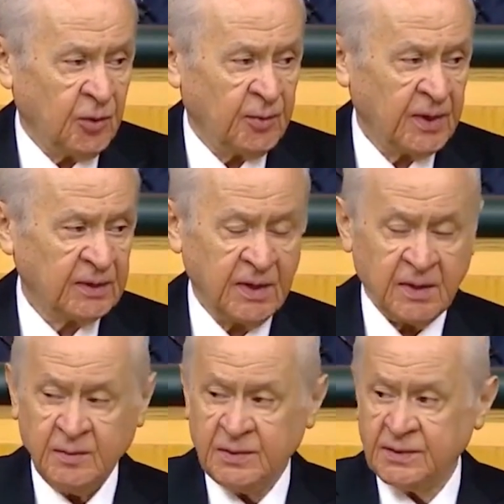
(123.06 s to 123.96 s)

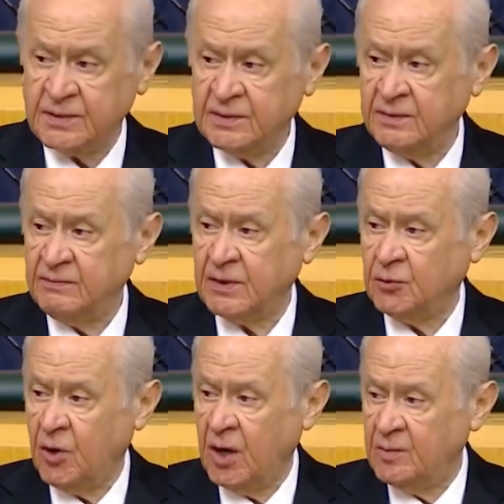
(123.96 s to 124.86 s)
topraklarımız ve
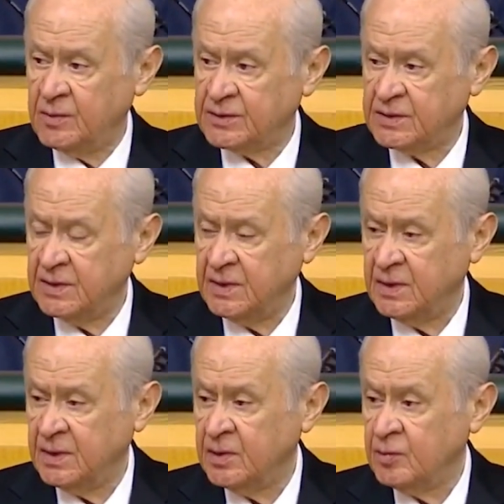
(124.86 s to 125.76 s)
doğamız
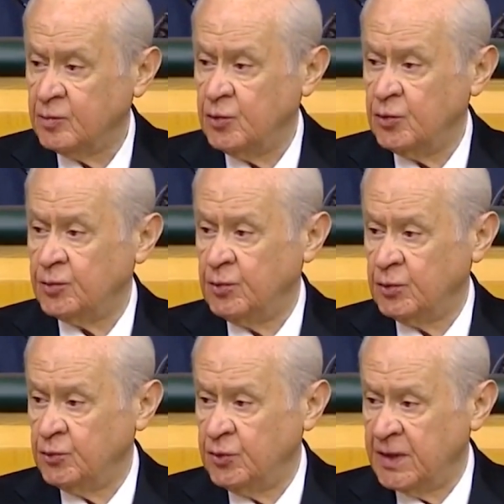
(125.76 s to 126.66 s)
büyük bir
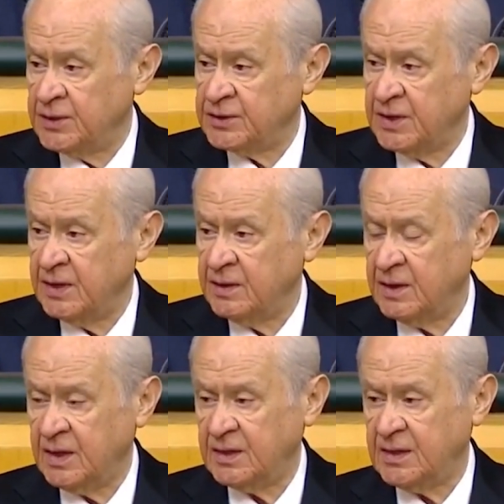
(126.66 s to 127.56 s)
uyanışa
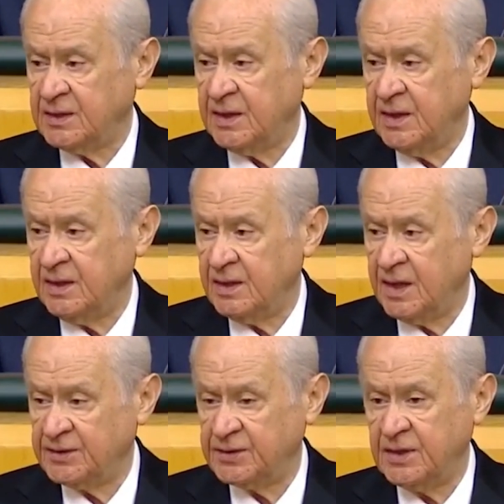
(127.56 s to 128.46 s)
adeta
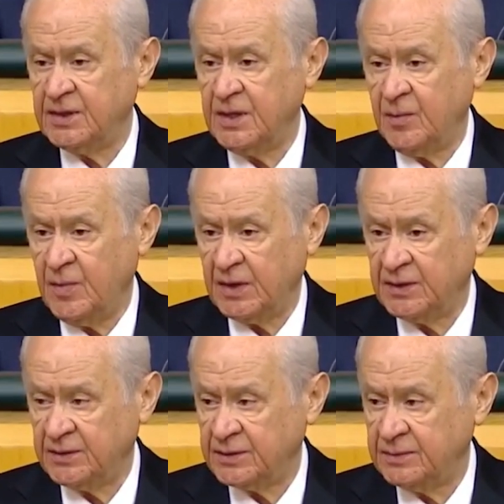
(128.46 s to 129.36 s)
hazırlık
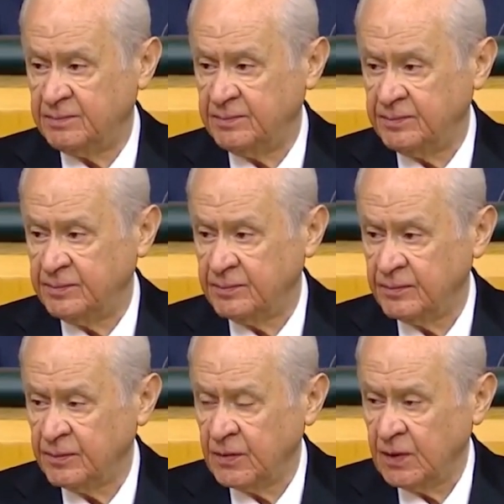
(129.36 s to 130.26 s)
yapmaktadır.
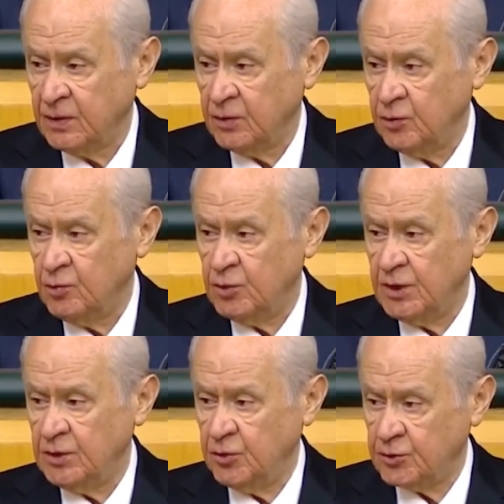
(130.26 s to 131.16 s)
Ümit
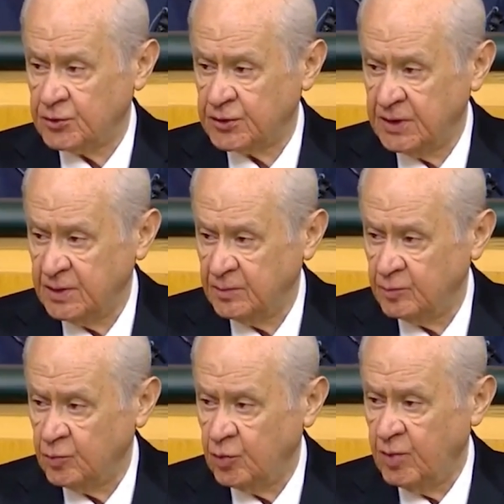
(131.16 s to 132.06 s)
ediyoruz ki
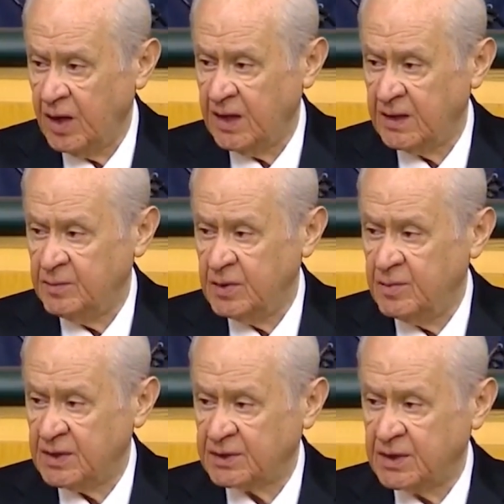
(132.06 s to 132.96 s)
bu bahar bir
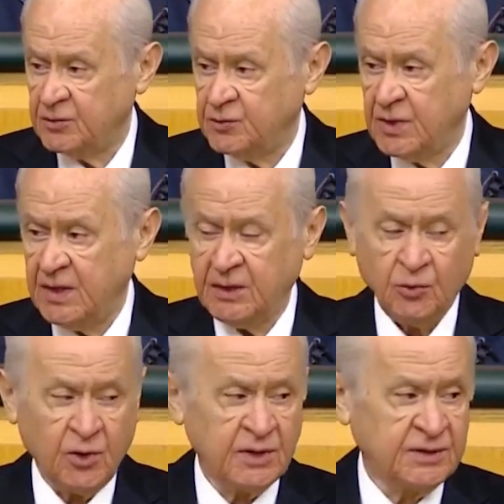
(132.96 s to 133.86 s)
başka
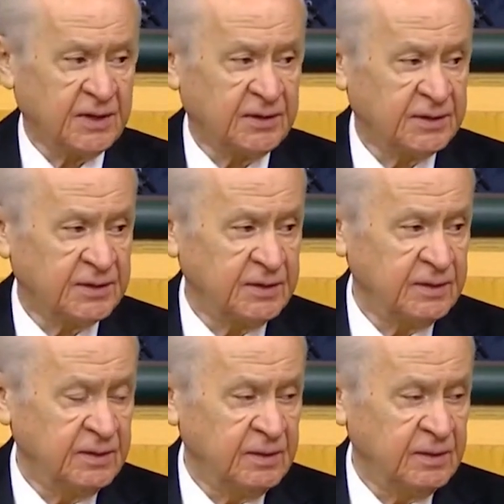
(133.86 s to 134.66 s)
güzellikte olacaktır.